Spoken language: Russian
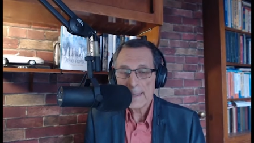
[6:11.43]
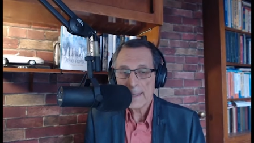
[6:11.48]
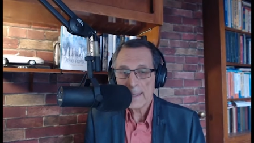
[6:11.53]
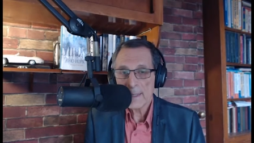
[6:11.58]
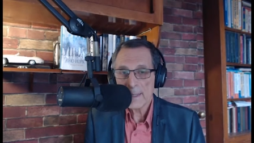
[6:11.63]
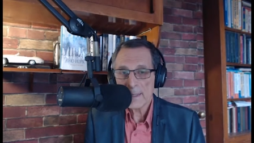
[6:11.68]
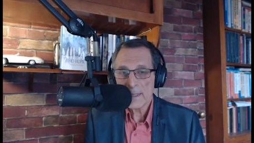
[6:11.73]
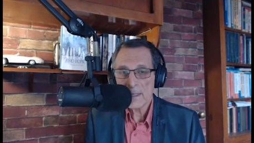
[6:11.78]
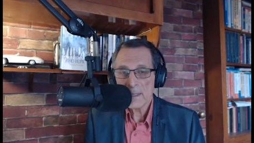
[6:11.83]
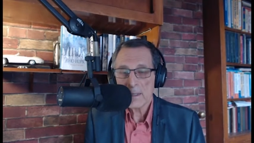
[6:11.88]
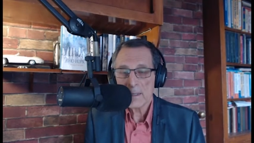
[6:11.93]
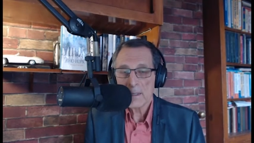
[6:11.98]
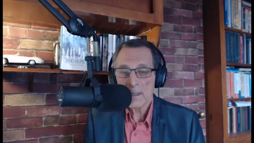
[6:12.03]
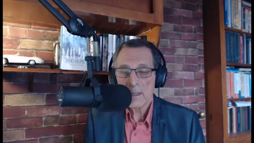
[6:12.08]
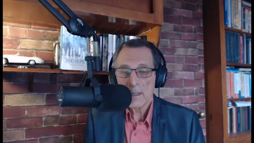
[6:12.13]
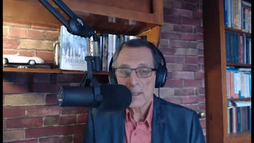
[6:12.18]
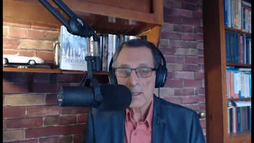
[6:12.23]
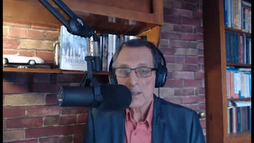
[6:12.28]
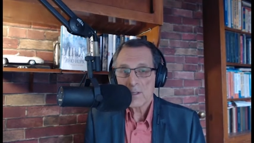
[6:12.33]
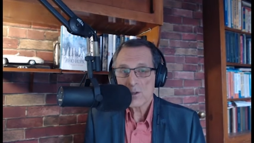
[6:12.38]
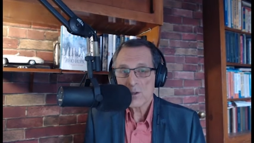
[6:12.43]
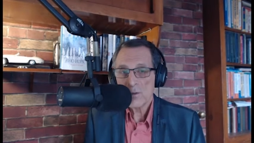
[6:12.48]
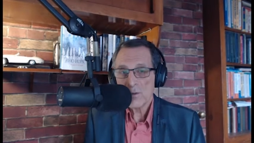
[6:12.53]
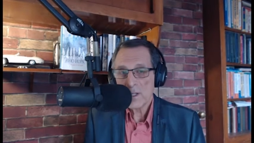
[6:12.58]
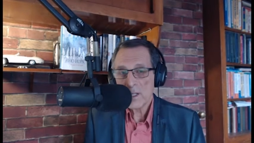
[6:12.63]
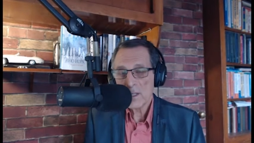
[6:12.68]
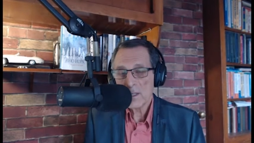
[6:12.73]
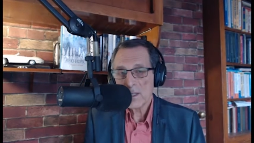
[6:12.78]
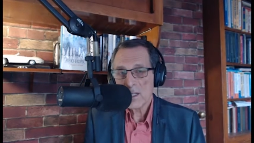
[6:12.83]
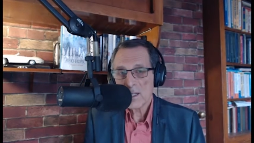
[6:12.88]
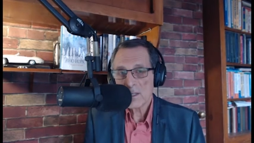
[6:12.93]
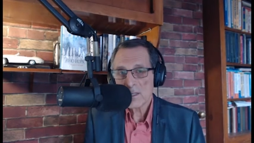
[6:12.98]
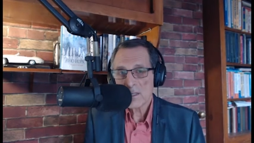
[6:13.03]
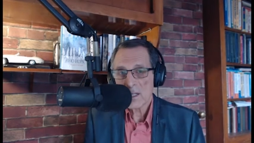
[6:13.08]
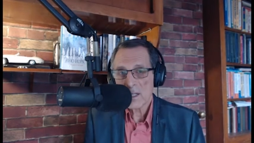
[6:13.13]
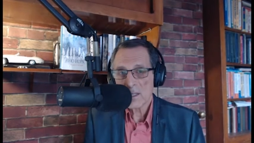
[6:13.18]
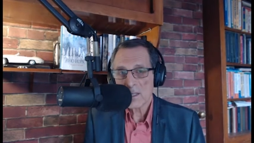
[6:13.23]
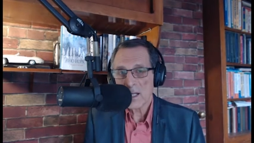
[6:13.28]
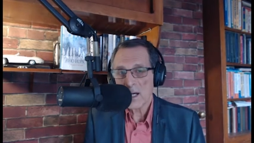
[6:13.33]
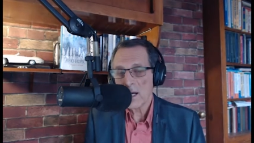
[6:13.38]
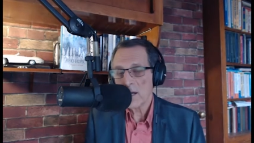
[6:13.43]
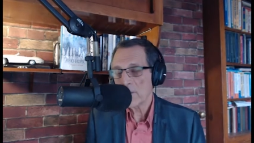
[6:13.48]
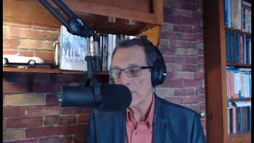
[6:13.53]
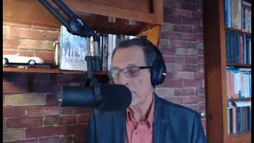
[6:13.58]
Это суверенная страна.